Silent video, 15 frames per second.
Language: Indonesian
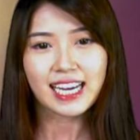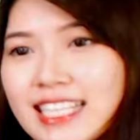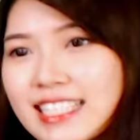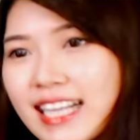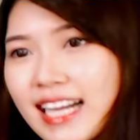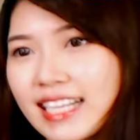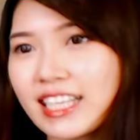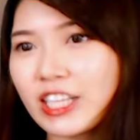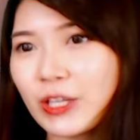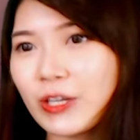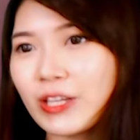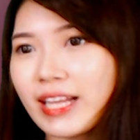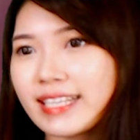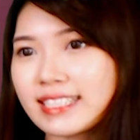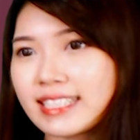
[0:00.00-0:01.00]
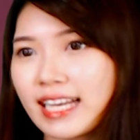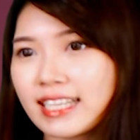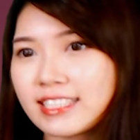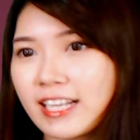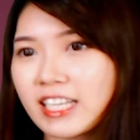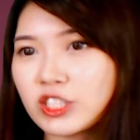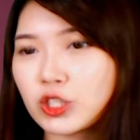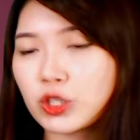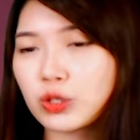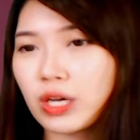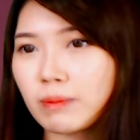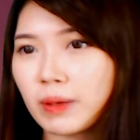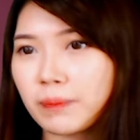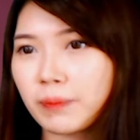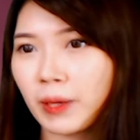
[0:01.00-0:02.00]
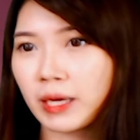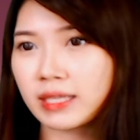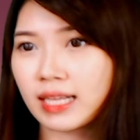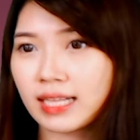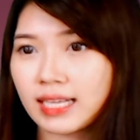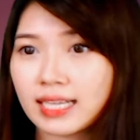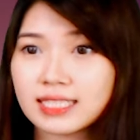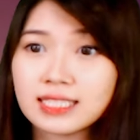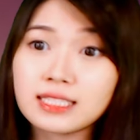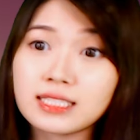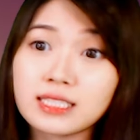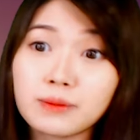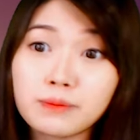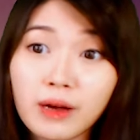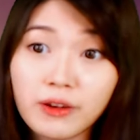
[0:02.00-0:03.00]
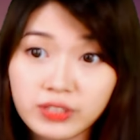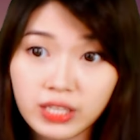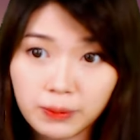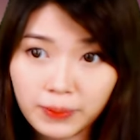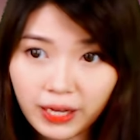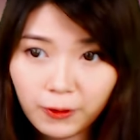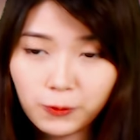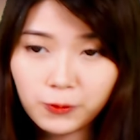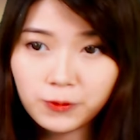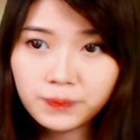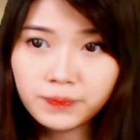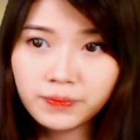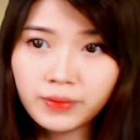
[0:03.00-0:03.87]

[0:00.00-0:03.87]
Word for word: Selain itu, Let's Get Rich juga memperkenalkan sistem buff terbaru.